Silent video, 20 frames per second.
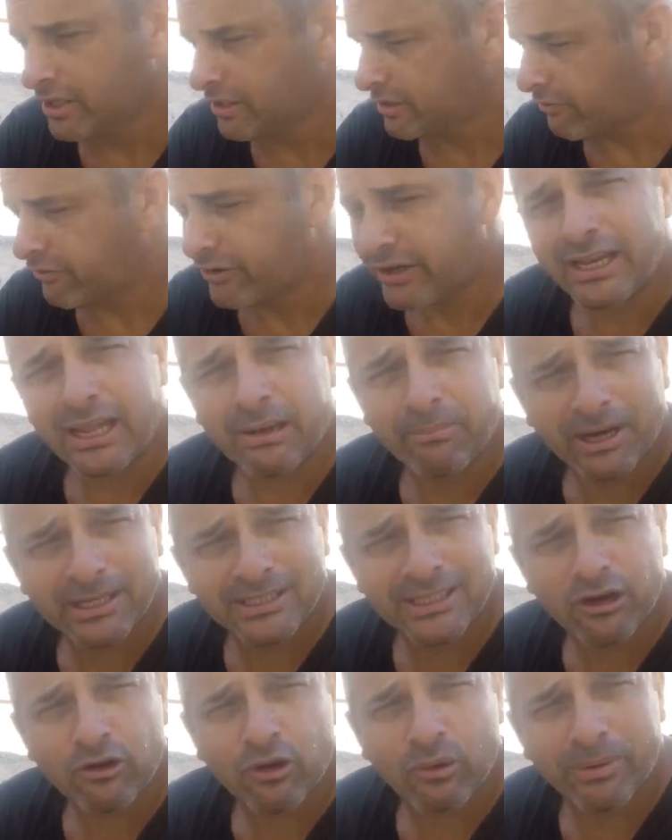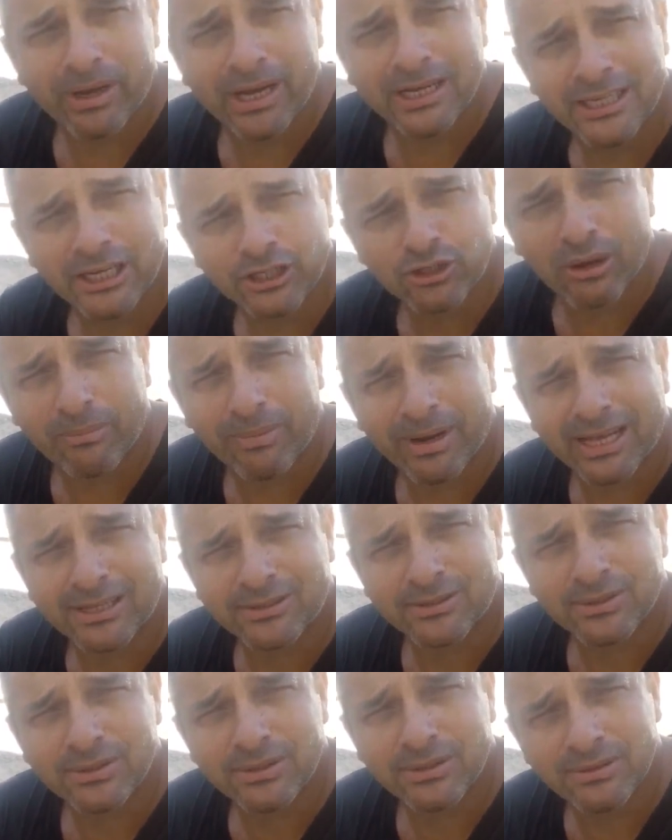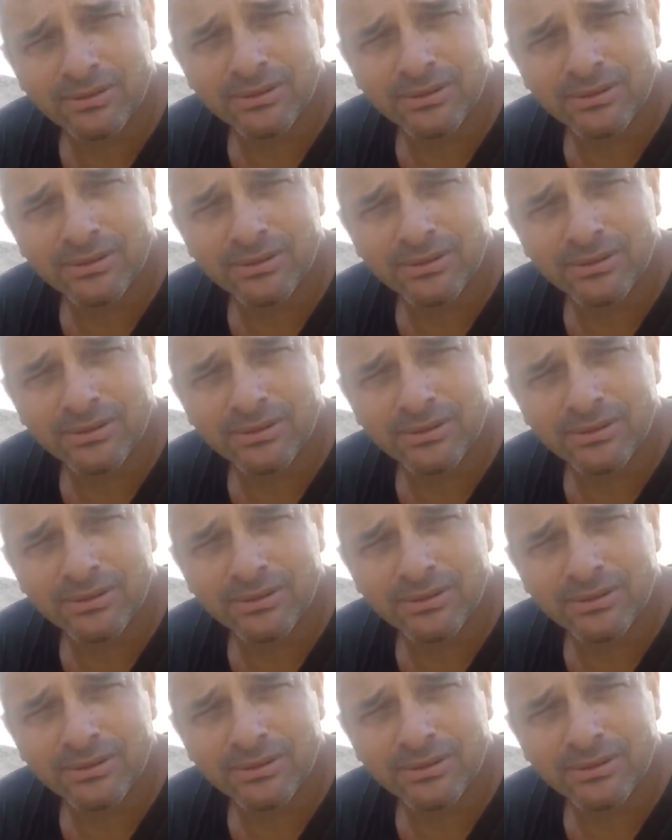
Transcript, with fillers: Então fica na paz aí, acompanha a gente, um abraço.